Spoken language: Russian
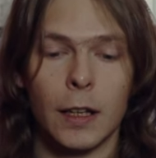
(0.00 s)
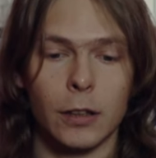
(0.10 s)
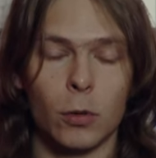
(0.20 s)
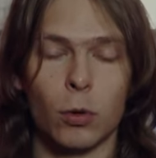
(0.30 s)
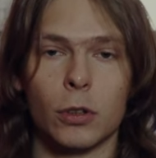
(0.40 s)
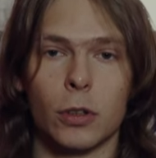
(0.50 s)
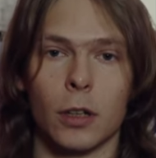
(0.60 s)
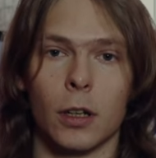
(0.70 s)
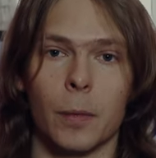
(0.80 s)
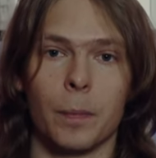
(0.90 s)
Так вот,
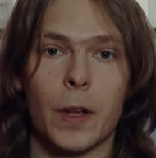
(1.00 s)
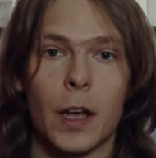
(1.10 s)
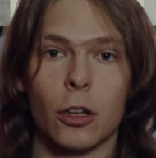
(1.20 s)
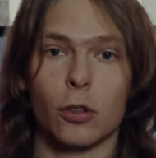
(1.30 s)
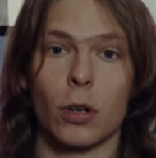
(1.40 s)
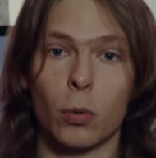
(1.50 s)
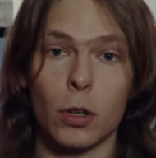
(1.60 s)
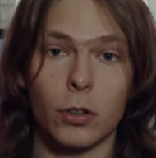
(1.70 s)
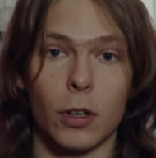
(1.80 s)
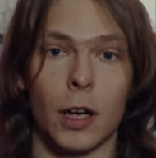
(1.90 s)
э,
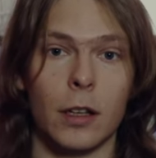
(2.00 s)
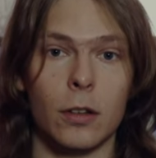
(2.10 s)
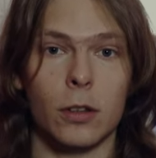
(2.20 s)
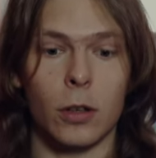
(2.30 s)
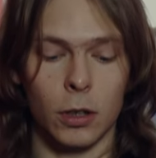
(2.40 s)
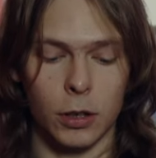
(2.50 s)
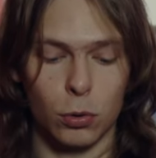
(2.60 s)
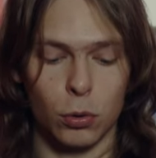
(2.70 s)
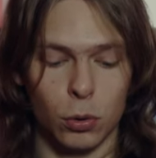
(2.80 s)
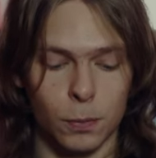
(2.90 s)
SonarWorks, они сделали
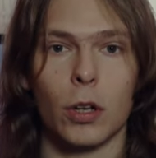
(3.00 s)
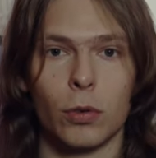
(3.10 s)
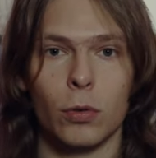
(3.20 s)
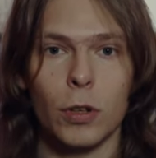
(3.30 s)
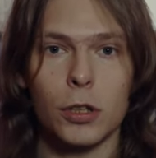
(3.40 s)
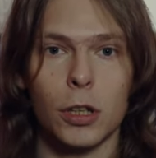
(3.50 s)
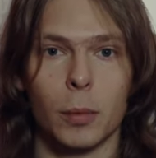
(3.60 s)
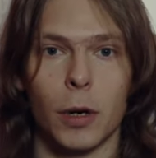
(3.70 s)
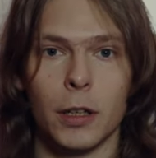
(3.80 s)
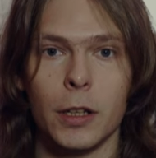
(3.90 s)
такую классную вещь,
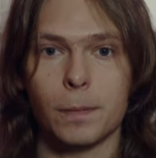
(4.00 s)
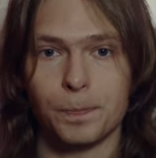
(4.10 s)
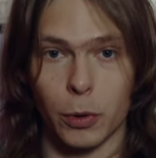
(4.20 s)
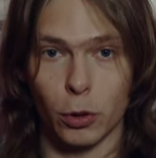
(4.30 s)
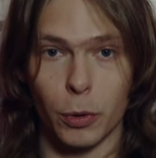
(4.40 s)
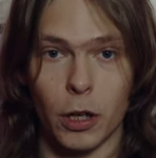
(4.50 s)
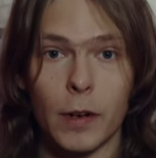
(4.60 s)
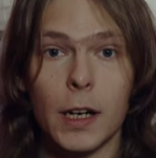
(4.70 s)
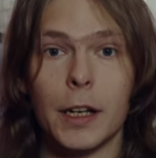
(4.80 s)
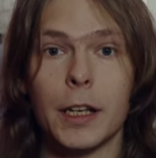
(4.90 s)
как бы они
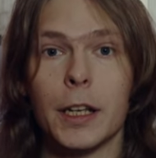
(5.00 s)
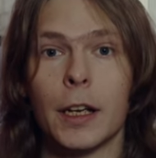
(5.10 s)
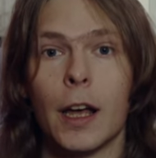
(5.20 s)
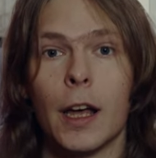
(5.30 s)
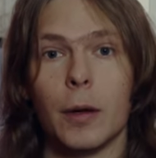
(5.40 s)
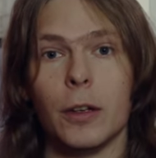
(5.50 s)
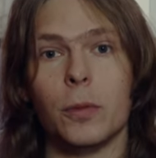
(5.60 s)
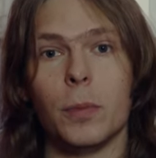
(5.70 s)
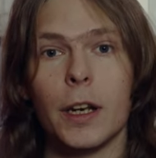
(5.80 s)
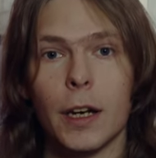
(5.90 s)
пронумеровали и
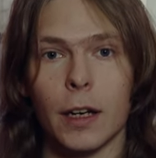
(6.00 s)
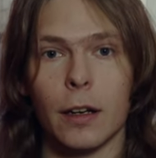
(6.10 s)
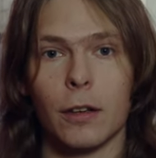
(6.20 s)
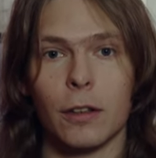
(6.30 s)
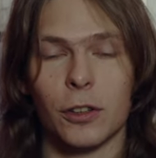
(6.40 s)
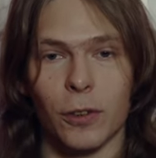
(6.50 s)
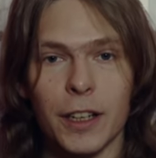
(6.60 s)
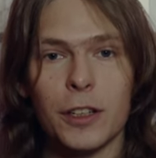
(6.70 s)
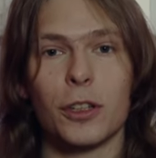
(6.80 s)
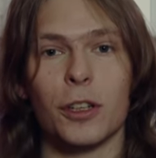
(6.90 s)
измерили
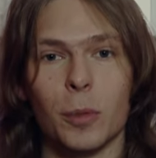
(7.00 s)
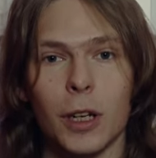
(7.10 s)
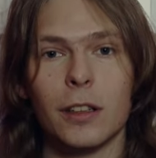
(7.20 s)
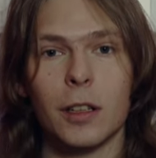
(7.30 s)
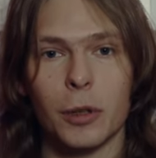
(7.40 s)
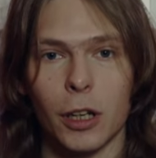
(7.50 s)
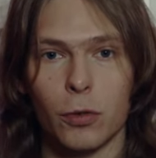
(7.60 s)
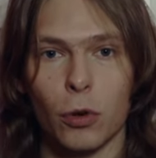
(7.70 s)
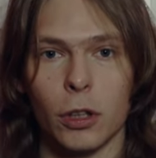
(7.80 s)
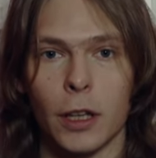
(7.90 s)
свои же измерительные
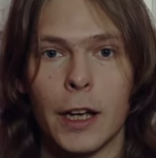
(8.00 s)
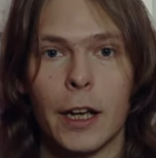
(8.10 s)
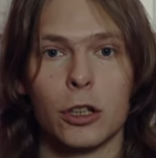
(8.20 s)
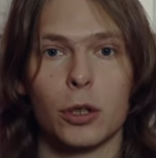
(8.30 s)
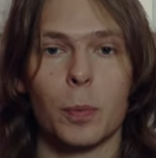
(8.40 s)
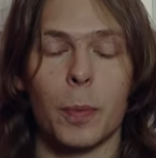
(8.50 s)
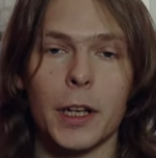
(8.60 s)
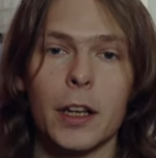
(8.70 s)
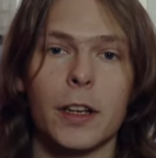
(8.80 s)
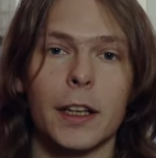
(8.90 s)
микрофоны, чтобы
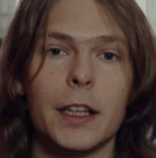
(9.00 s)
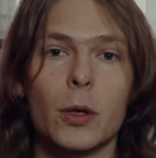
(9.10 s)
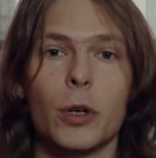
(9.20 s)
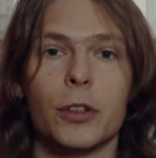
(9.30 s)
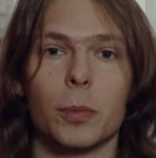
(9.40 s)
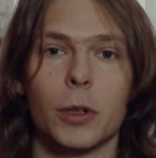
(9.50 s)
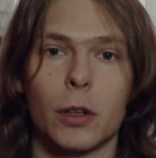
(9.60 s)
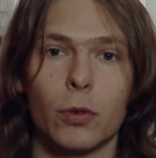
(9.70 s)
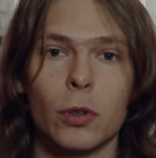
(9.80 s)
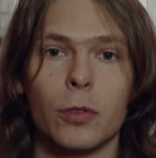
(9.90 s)
понять, какие у этих
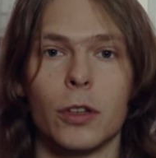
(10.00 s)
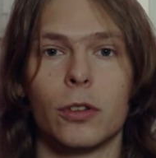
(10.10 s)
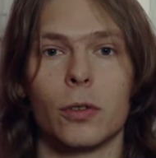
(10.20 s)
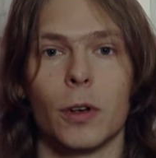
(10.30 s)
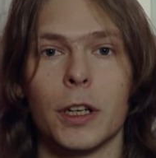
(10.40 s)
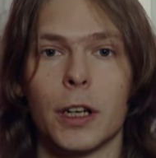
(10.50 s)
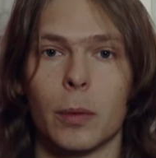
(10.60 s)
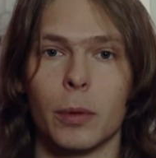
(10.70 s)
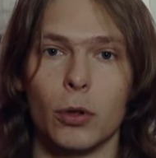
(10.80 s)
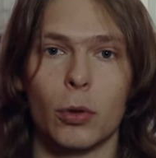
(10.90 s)
микрофонов есть свои
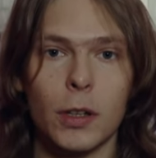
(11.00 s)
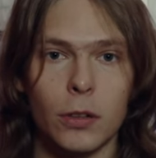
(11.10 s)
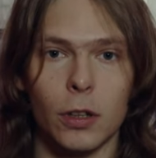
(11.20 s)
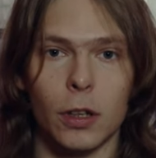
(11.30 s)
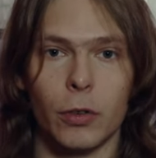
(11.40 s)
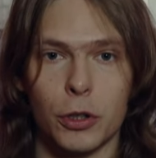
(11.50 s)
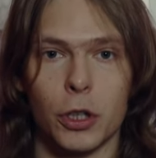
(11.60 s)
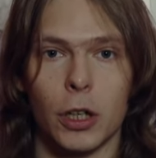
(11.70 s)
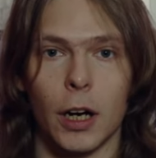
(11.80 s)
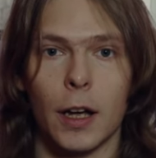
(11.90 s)
как бы нюансы в
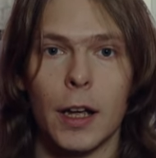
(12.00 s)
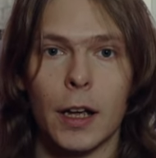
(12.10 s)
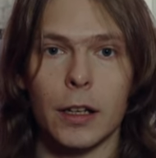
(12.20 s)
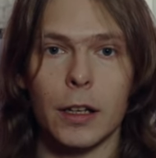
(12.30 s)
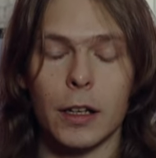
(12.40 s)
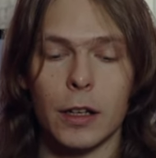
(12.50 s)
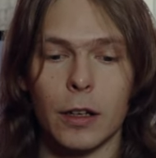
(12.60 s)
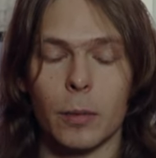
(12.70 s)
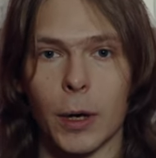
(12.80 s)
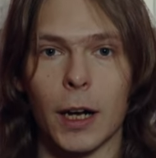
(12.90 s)
АЧХ,
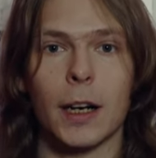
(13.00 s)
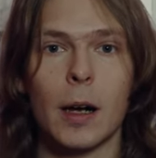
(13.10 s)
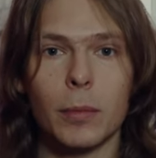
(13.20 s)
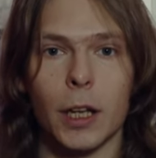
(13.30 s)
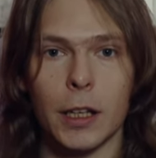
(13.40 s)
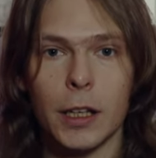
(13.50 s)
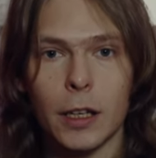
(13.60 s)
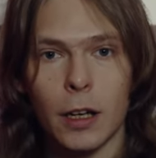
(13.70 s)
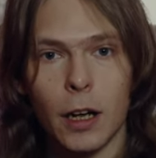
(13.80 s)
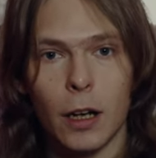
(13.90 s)
и программно
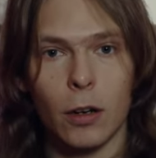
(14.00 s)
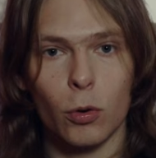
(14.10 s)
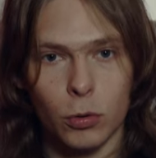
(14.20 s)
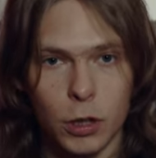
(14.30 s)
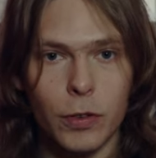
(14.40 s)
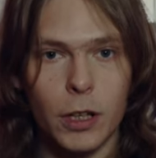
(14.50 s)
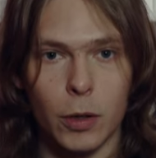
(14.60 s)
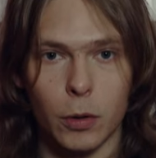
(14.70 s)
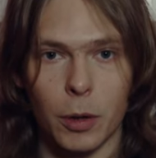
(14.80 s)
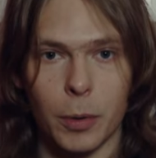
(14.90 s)
их
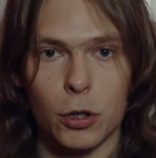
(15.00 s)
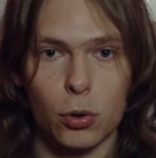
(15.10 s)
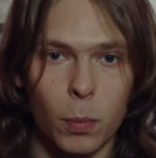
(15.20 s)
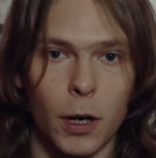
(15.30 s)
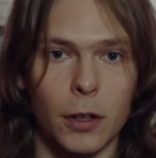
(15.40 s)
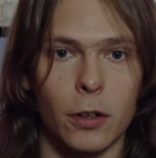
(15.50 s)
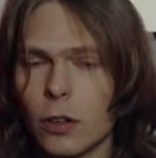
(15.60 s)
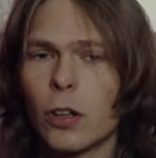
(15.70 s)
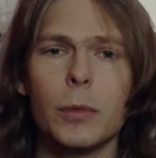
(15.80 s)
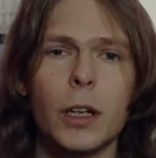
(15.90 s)
нивелировать, опять же, убрать.
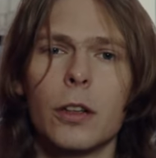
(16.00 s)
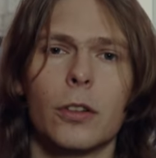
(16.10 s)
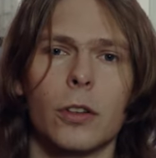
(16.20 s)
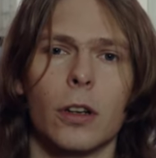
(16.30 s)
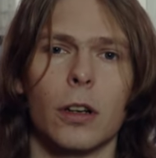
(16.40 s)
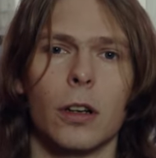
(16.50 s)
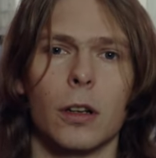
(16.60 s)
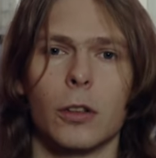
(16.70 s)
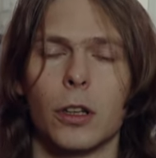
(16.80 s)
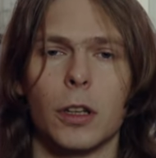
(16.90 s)
На самом деле с,
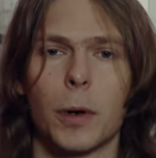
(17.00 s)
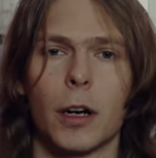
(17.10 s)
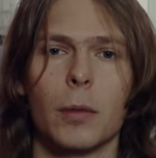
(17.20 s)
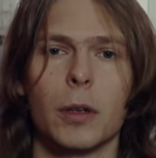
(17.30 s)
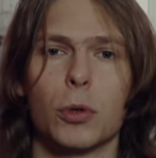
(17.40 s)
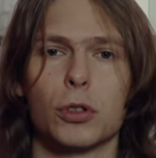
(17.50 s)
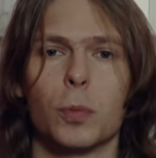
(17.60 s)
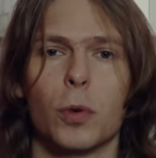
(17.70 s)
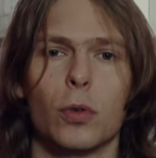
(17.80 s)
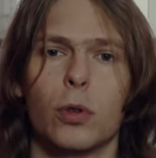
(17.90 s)
э, с этой программкой можно
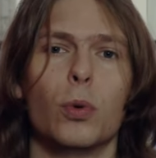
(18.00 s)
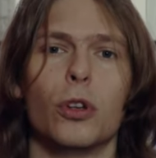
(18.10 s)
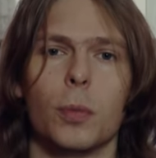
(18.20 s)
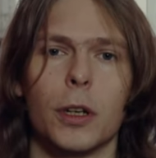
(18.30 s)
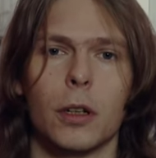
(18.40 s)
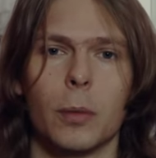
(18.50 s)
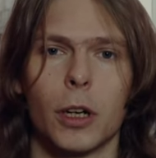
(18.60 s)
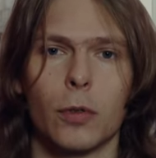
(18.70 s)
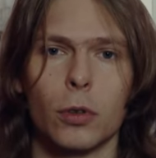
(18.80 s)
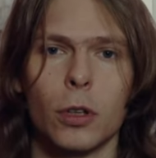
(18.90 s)
использовать любой измерительный
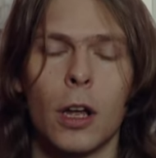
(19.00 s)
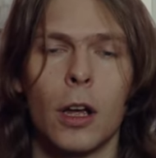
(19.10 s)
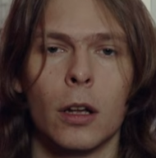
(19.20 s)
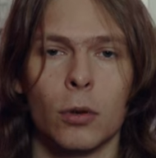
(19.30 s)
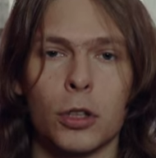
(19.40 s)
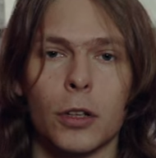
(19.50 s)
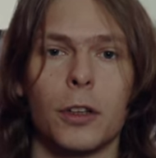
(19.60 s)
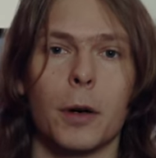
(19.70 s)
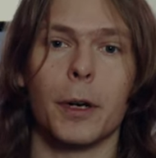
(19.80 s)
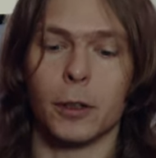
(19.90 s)
микрофон, но сейчас
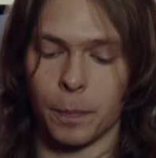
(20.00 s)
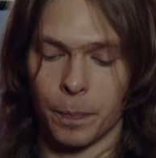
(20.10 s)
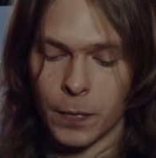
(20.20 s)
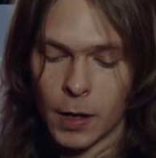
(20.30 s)
не об этом.